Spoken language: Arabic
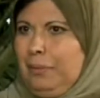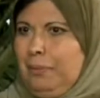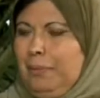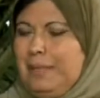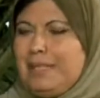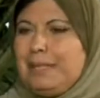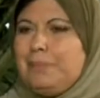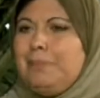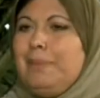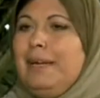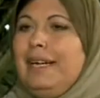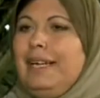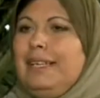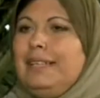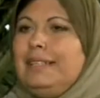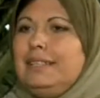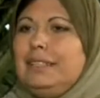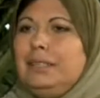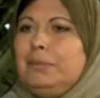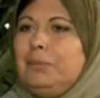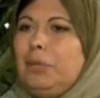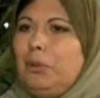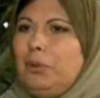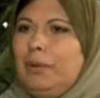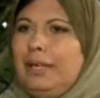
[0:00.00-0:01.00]
بس ما
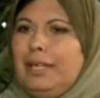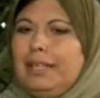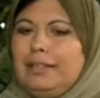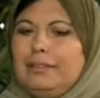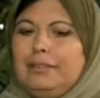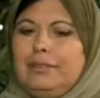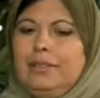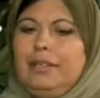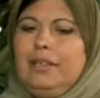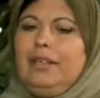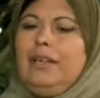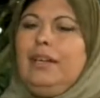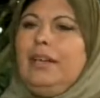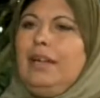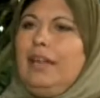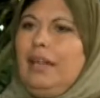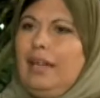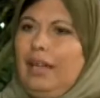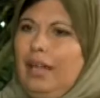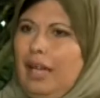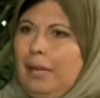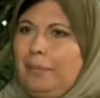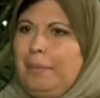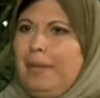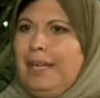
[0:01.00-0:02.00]
عندي مواد
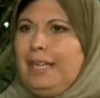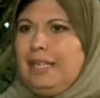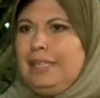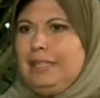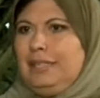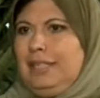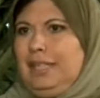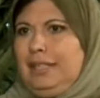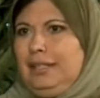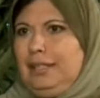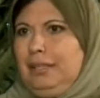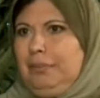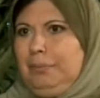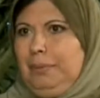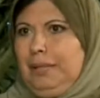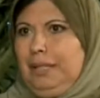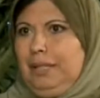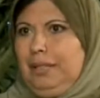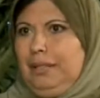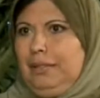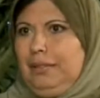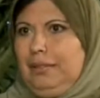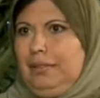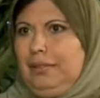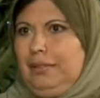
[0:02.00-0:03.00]
امارس هذه
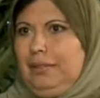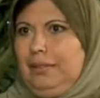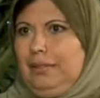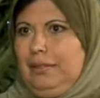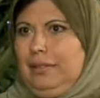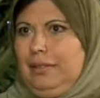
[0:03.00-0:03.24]
المهنه